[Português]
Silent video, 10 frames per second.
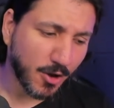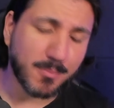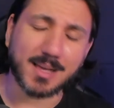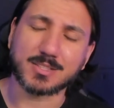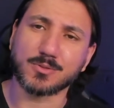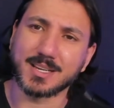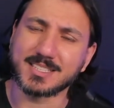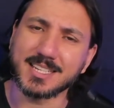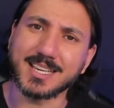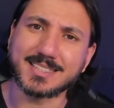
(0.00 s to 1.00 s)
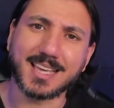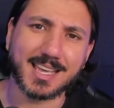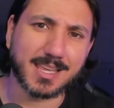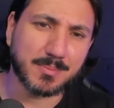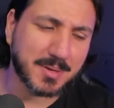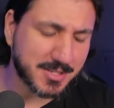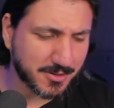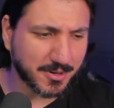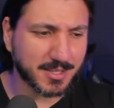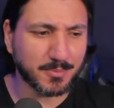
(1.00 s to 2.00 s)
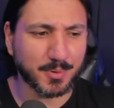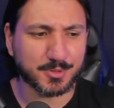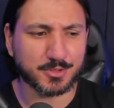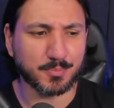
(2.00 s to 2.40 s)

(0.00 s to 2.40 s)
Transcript: umas quantias em Bitcoin no bolso